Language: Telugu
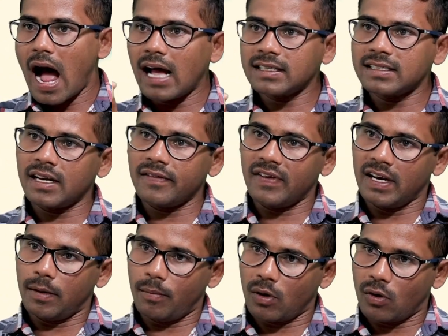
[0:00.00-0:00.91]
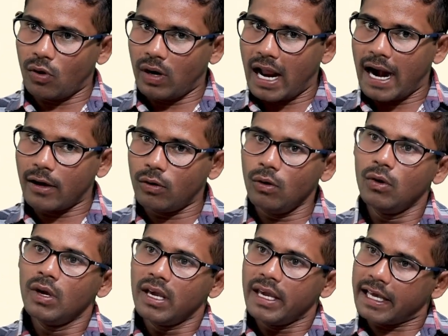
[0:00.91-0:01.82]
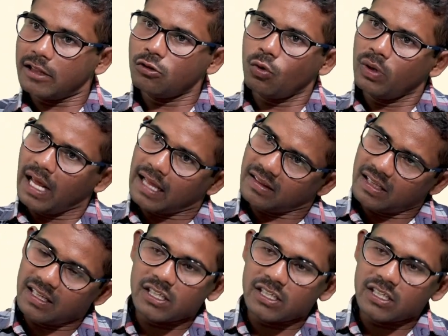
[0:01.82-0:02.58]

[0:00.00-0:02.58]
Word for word: ఆ సర్వే నెంబర్లో ల్యాండ్ ఎంత ఉంటే అంతే